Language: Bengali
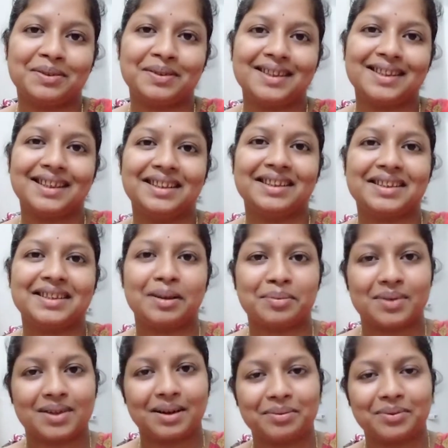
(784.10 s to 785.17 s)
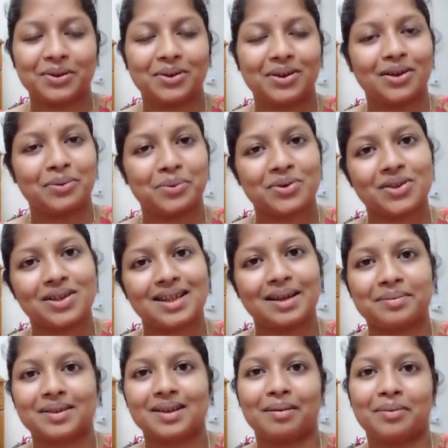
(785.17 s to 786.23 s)
আমাদের চ্যানেলটি সাবস্ক্রাইব করেনি অবশ্যই
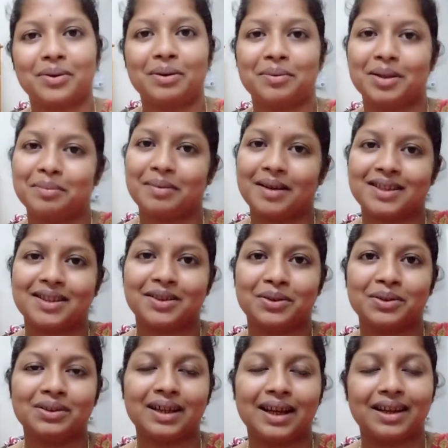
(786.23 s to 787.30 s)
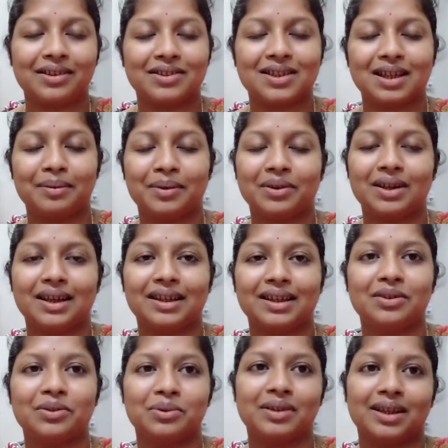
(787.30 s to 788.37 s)
সাবস্ক্রাইব করে আমাদের পাশে থেকেও দেখা হচ্ছে আবারও কালকে
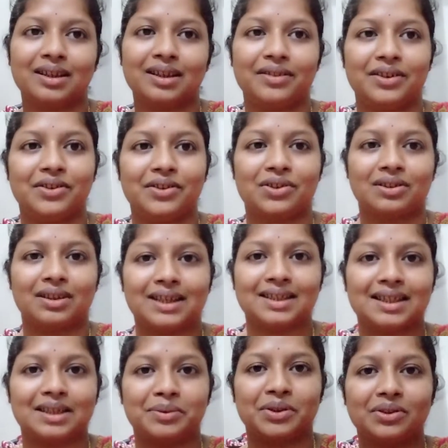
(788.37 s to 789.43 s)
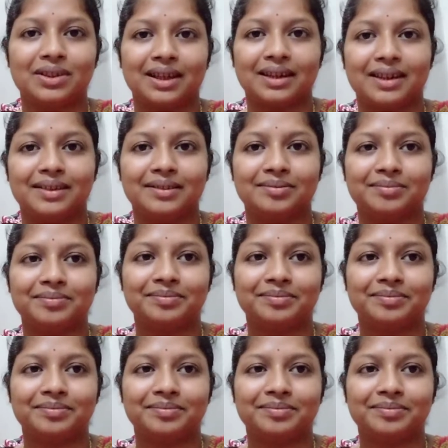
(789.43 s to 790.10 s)
নতুন একটা ভিডিওর সঙ্গে আজকের মতন টাটা